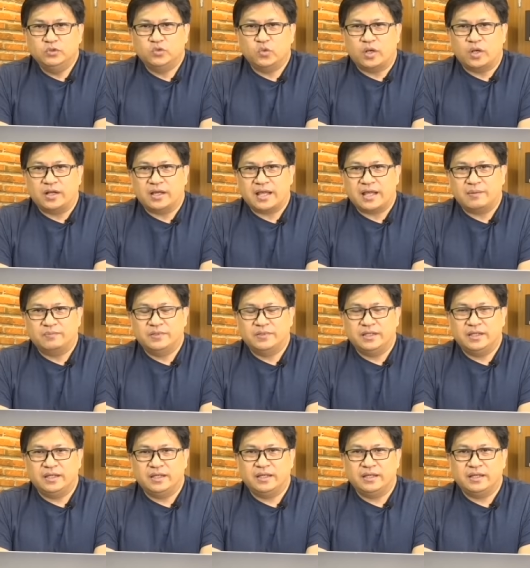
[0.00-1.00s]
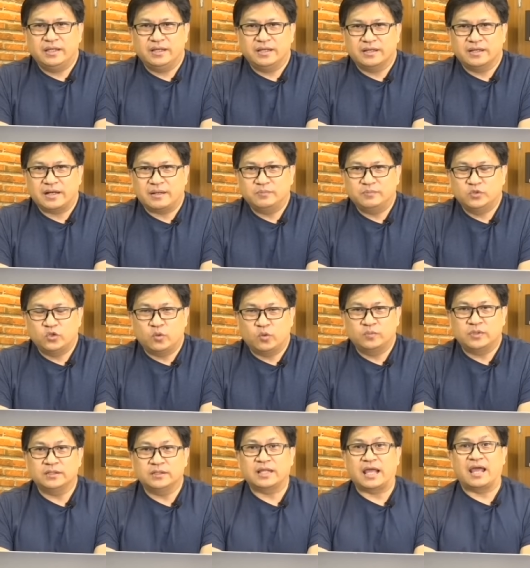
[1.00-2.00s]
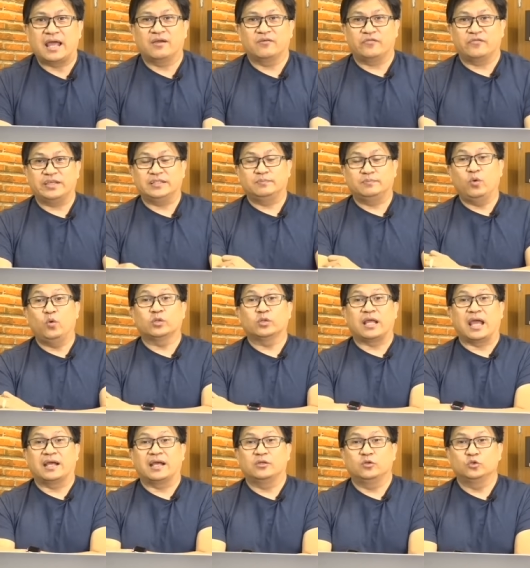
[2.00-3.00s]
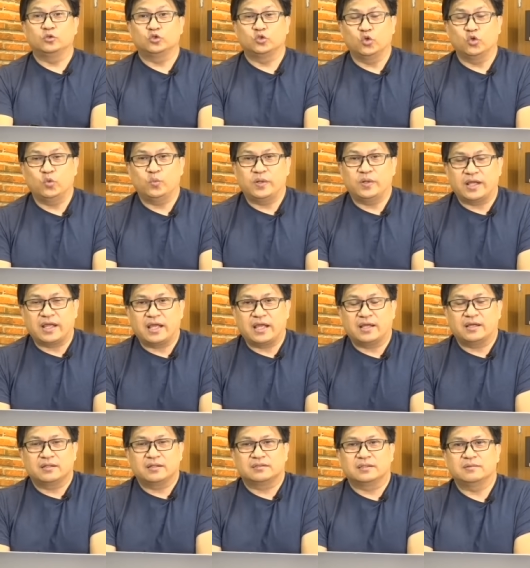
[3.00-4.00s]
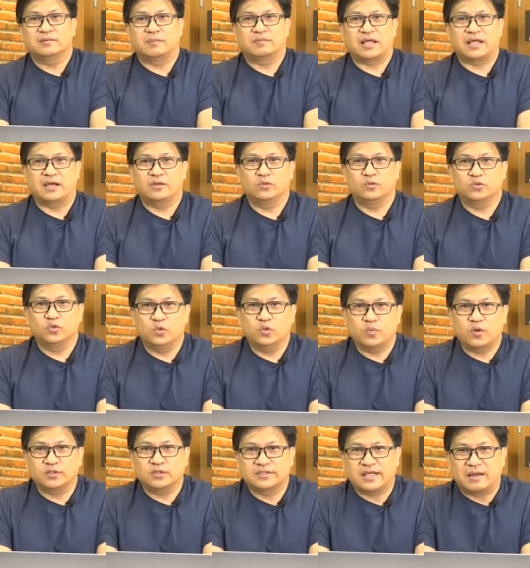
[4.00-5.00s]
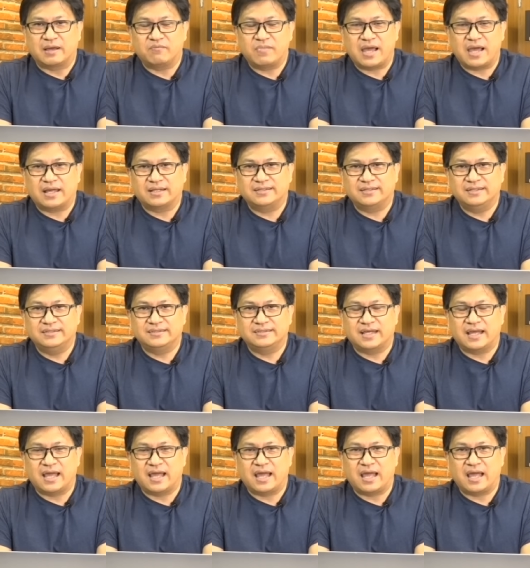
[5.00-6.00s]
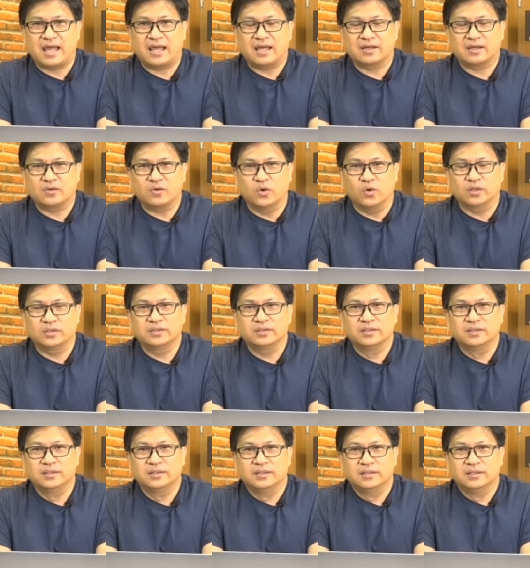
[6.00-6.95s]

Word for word: รับหุ้นส่วนนะครับที่รับชมทั้งทาง Facebook ทาง YouTube นะฮะสำหรับทาง YouTube ก็สามารถที่จะกด